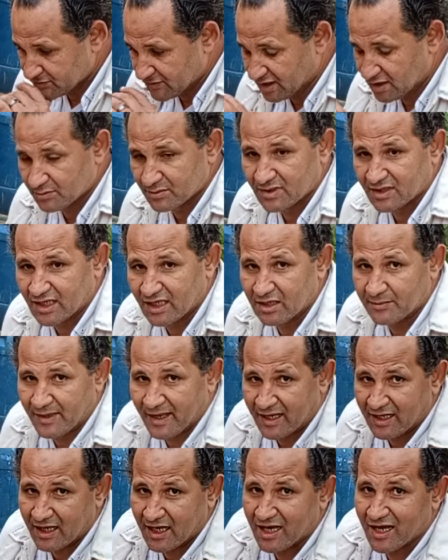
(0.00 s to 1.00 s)
احنا بنتكلم
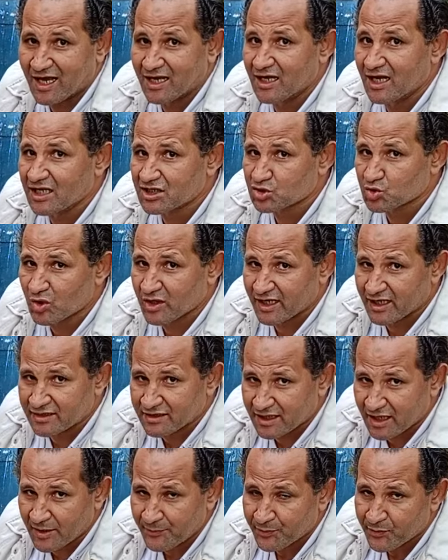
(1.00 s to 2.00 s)
على
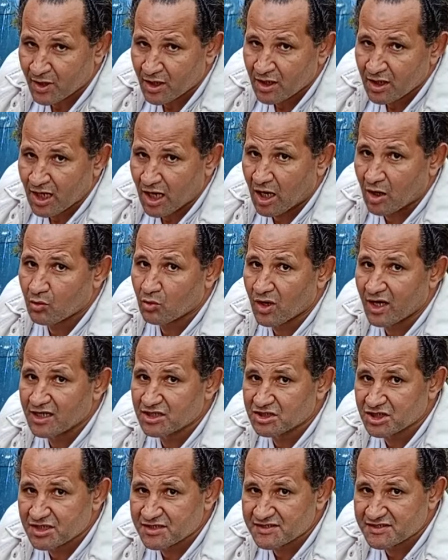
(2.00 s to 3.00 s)
الاشواجندا او
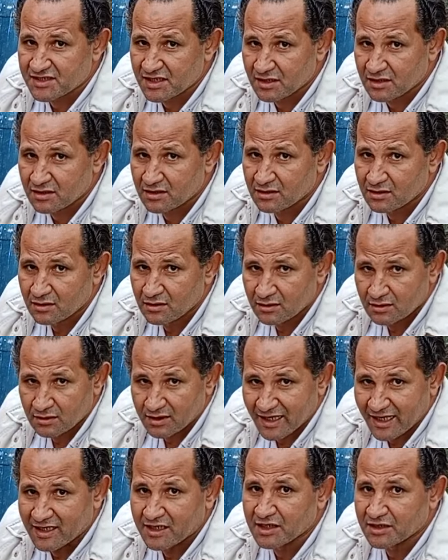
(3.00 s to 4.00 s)
الجينسنج
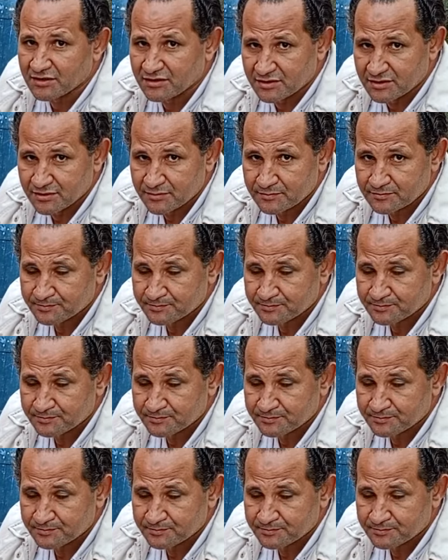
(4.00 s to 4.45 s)
الهندي